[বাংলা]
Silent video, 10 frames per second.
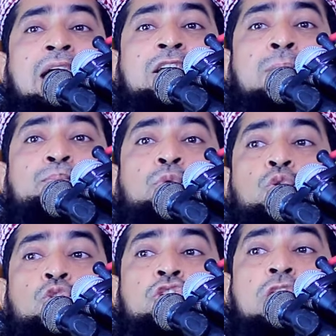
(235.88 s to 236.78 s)
একটা
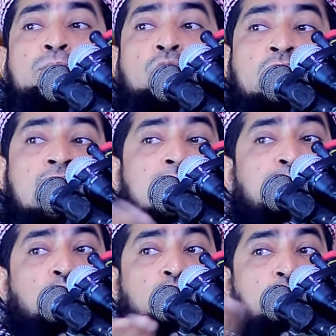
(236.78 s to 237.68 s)
পুরুষকে মহিলার
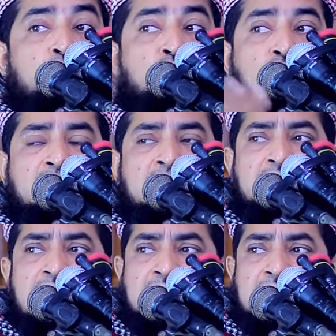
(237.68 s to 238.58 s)
মতো ইউজ করতে
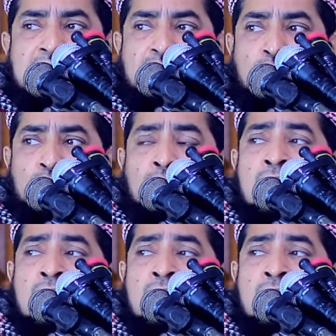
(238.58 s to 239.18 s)
চাইতেছো